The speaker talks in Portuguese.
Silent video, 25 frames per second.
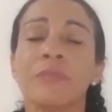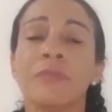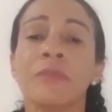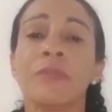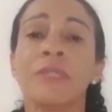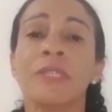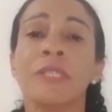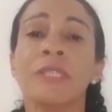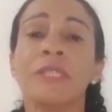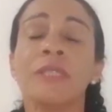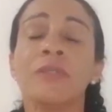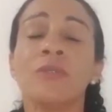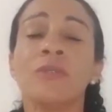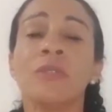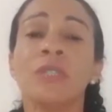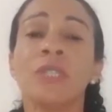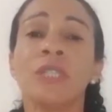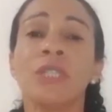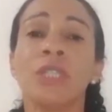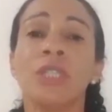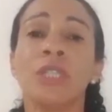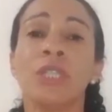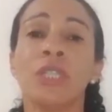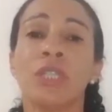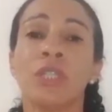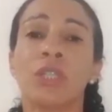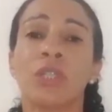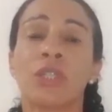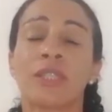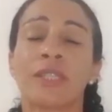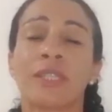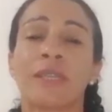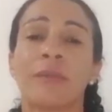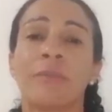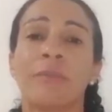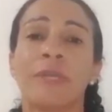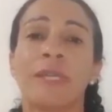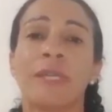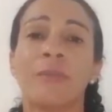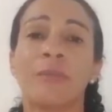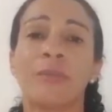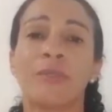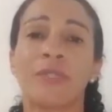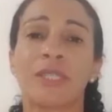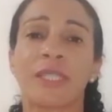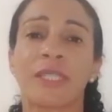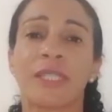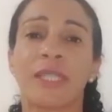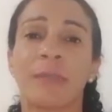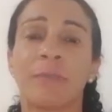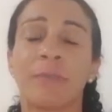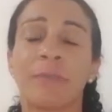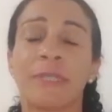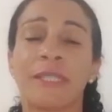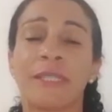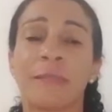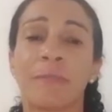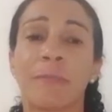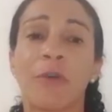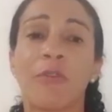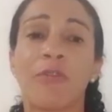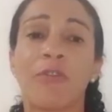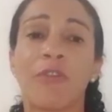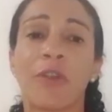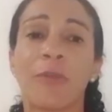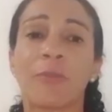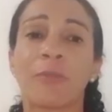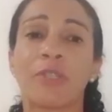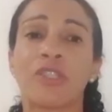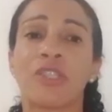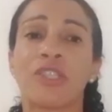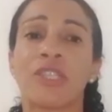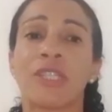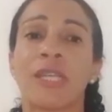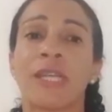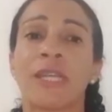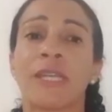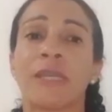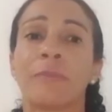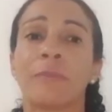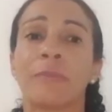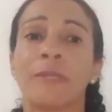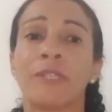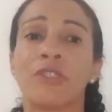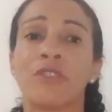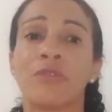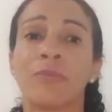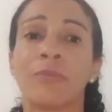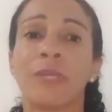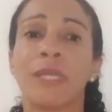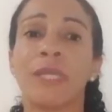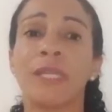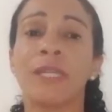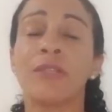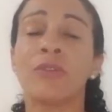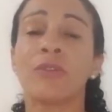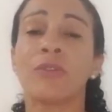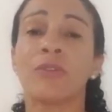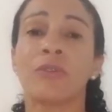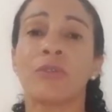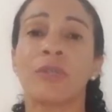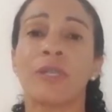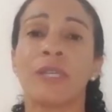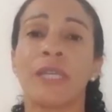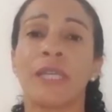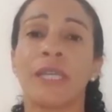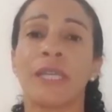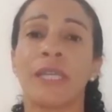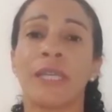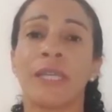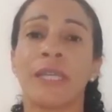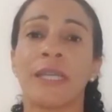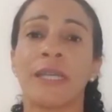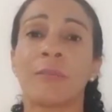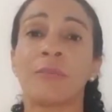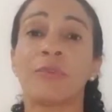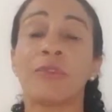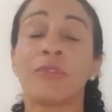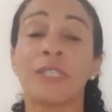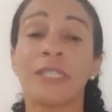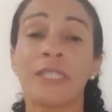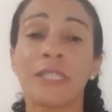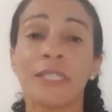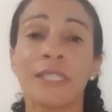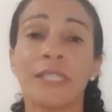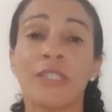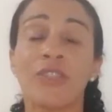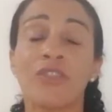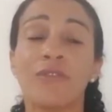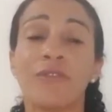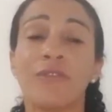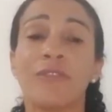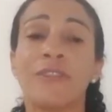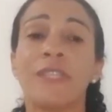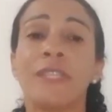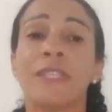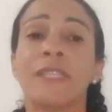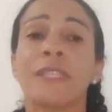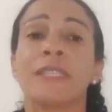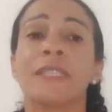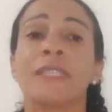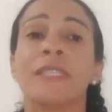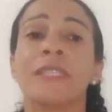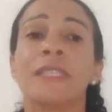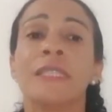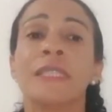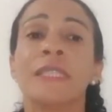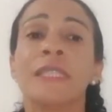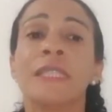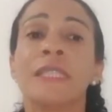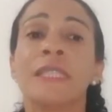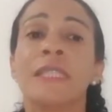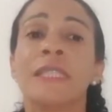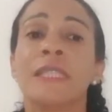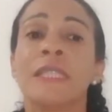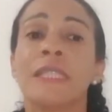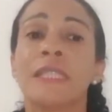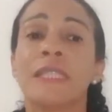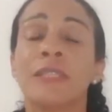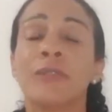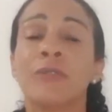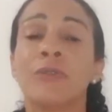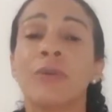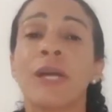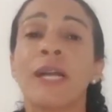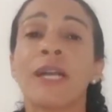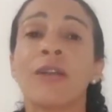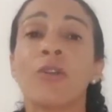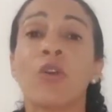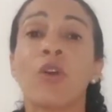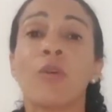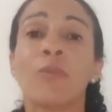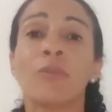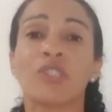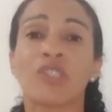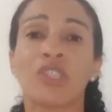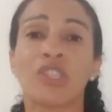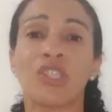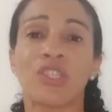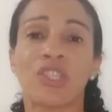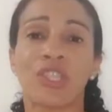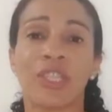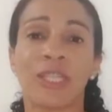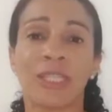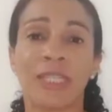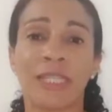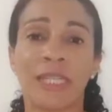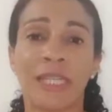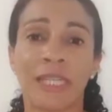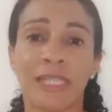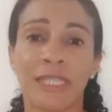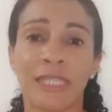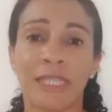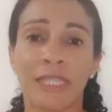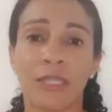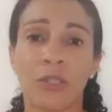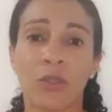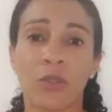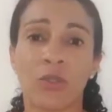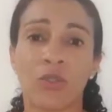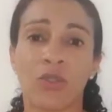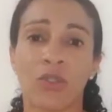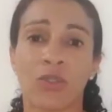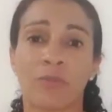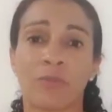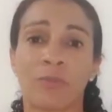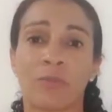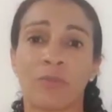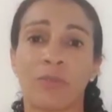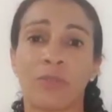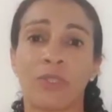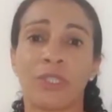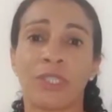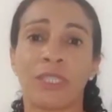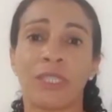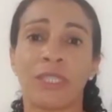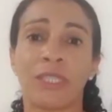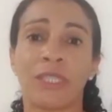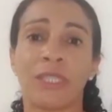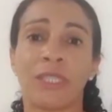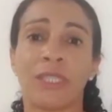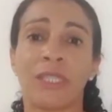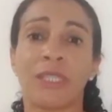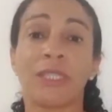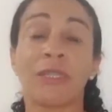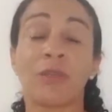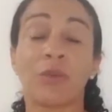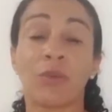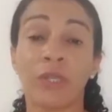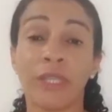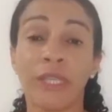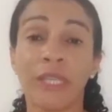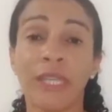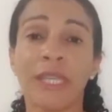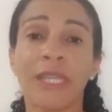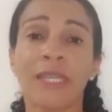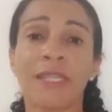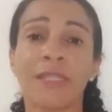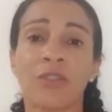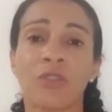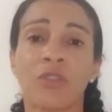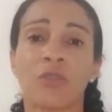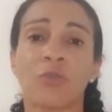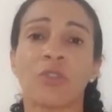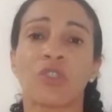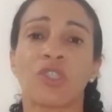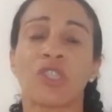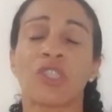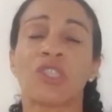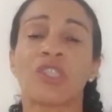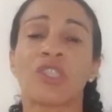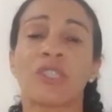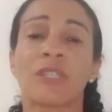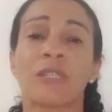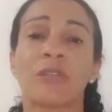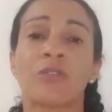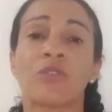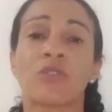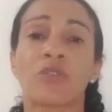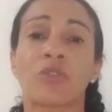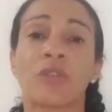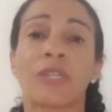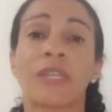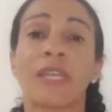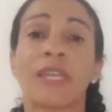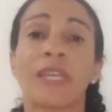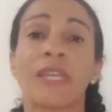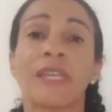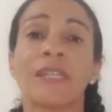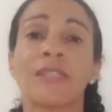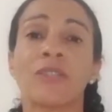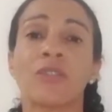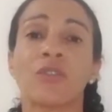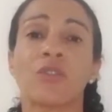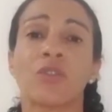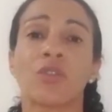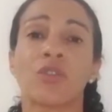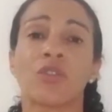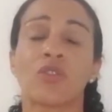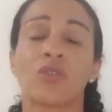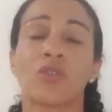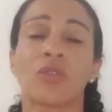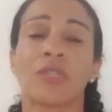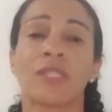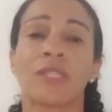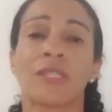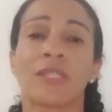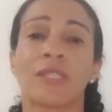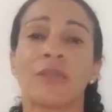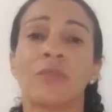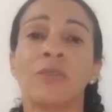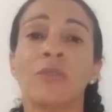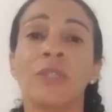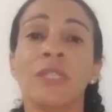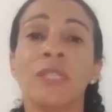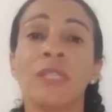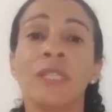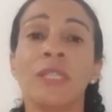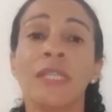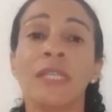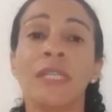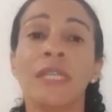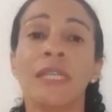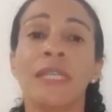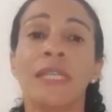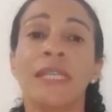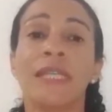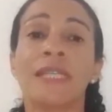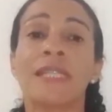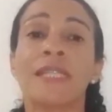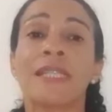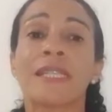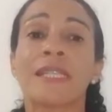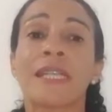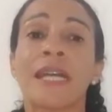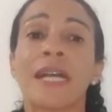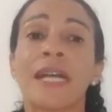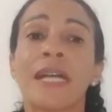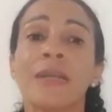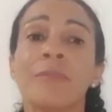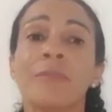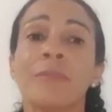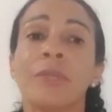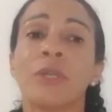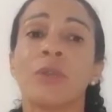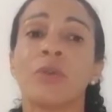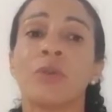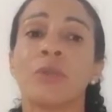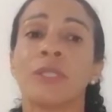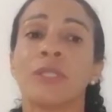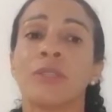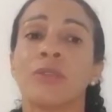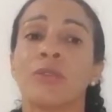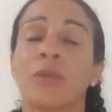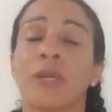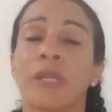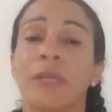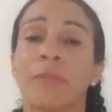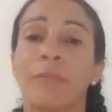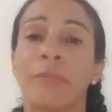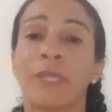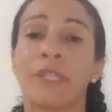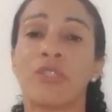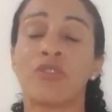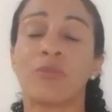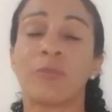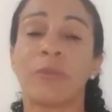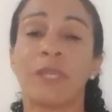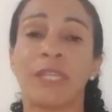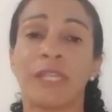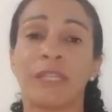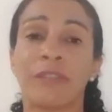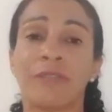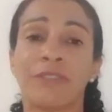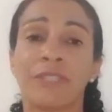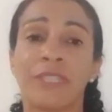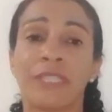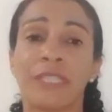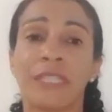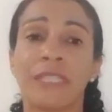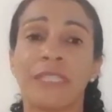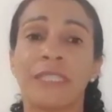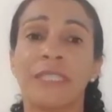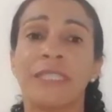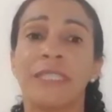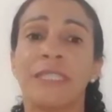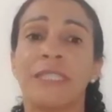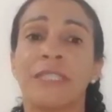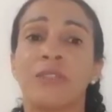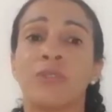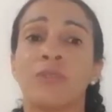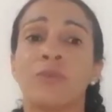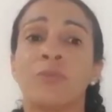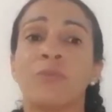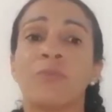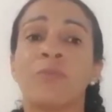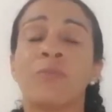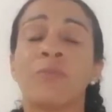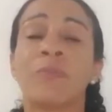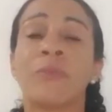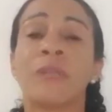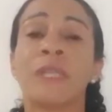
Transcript: Então, nós sabemos que a principal forma de arrependimento é a mudança de vida, que não há como a gente enganar Deus, porque ele conhece, como eu já disse, Deus conhece o nosso coração e ele sabe quando o arrependimento é verdadeiro.